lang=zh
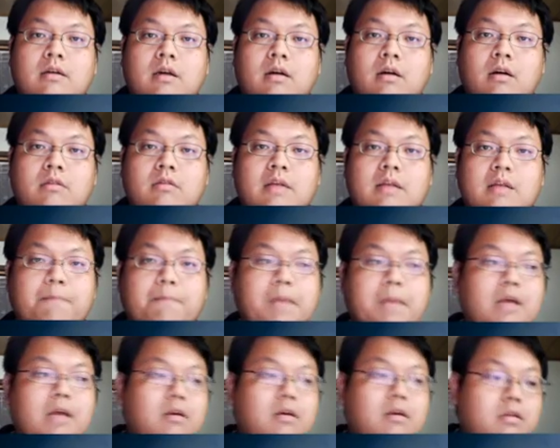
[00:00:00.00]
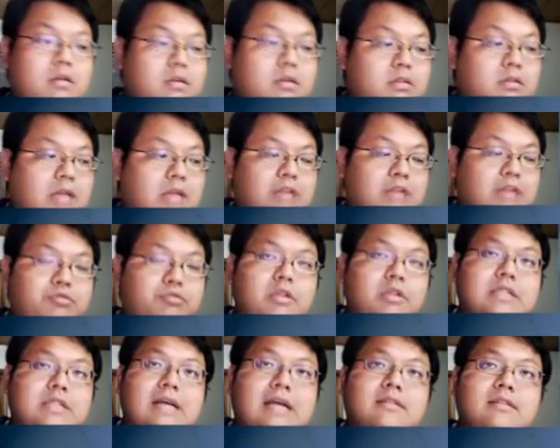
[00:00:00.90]
啊，那别他，所
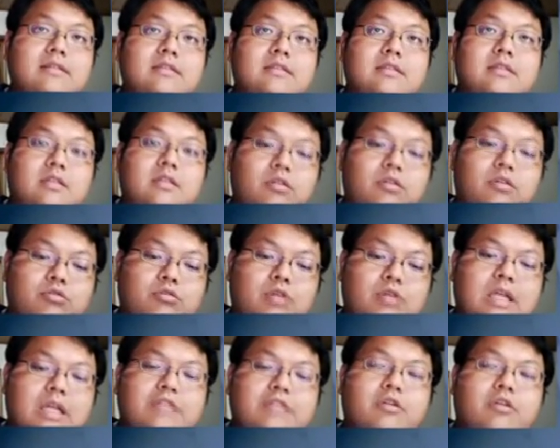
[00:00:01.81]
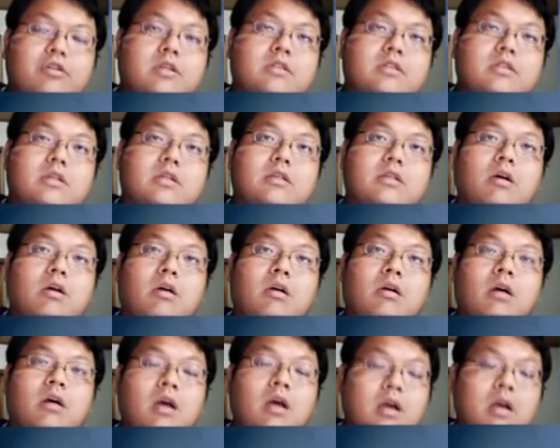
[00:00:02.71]
以这样子的有专利权的人哈，